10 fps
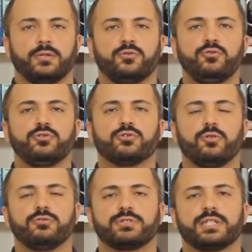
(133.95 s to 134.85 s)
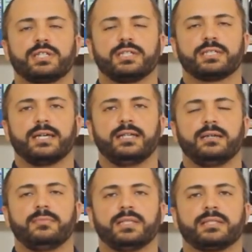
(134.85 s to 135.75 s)
118
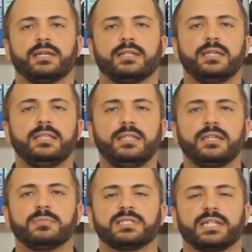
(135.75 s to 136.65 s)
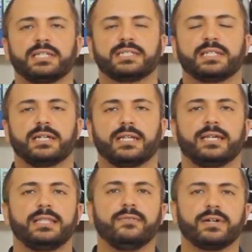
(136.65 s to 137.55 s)
elementten indik mi 8 taneye?
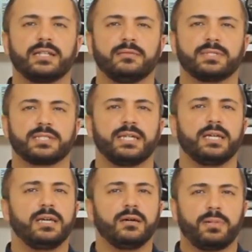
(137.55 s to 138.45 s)
Ne var elimizde?